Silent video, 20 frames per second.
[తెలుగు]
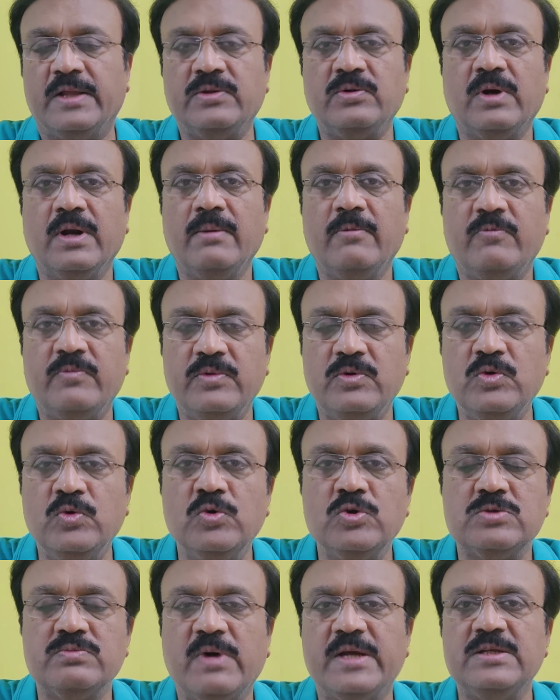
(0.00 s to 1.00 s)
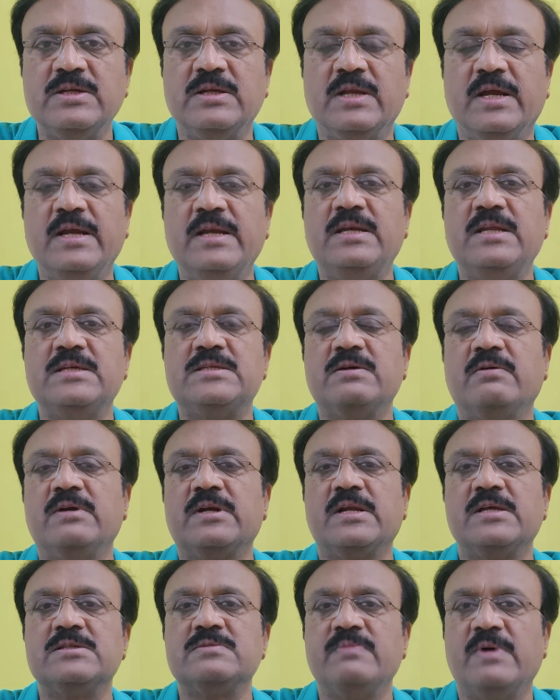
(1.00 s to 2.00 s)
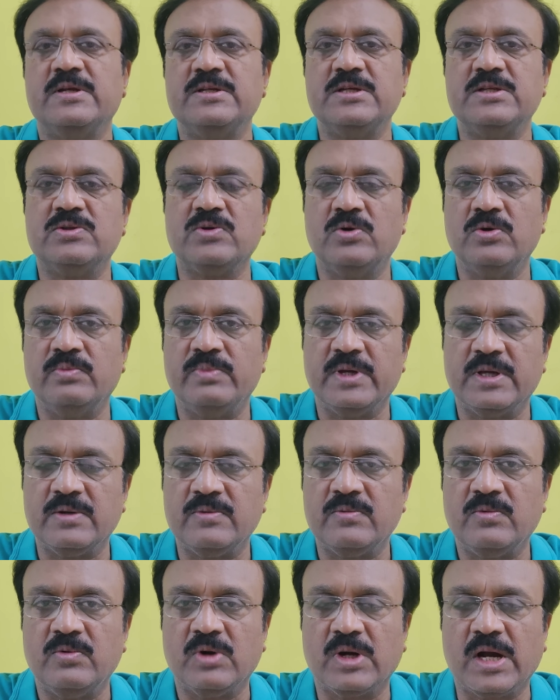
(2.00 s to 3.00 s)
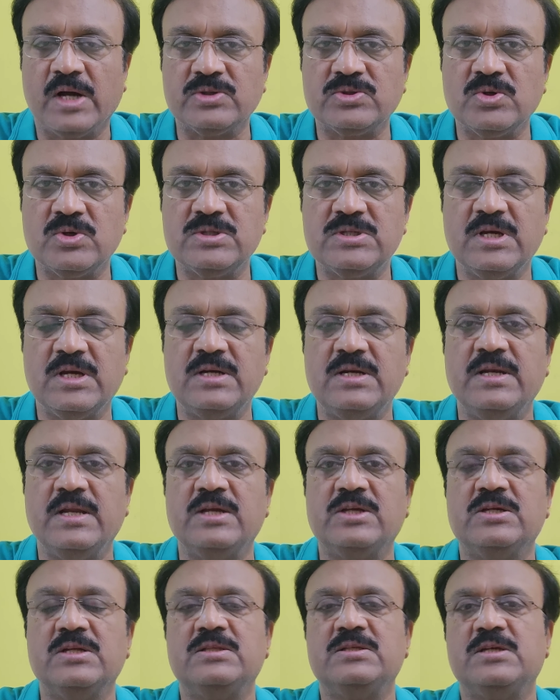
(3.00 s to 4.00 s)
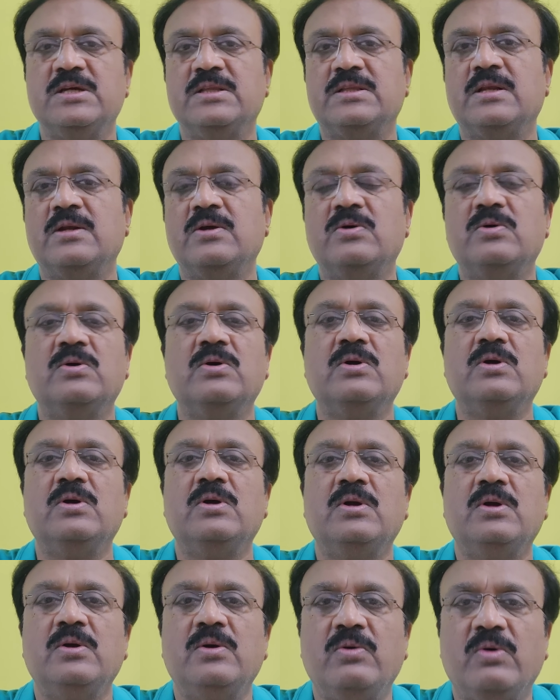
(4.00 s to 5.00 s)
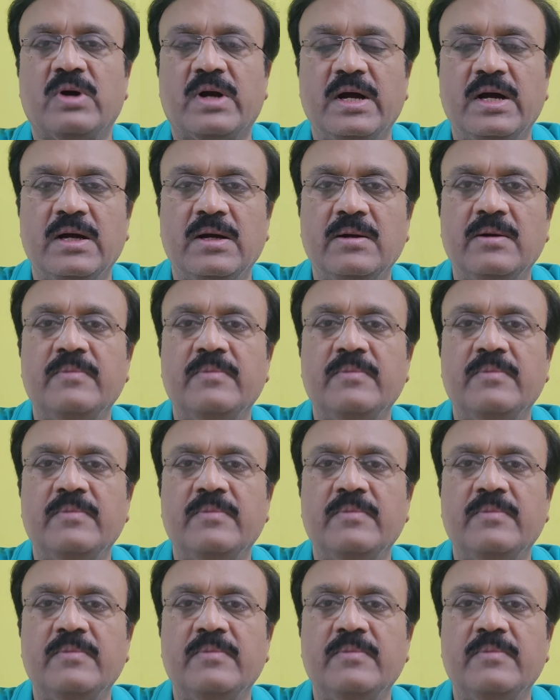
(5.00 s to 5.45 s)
అది కూడా హ్యూజ్ మార్జిన్ ఎయిటీ సెవెన్ రన్స్ మార్జిన్తో ఓడిపోయారు ఒక అసోసియేట్ నేషన్ చేతిలో ఒక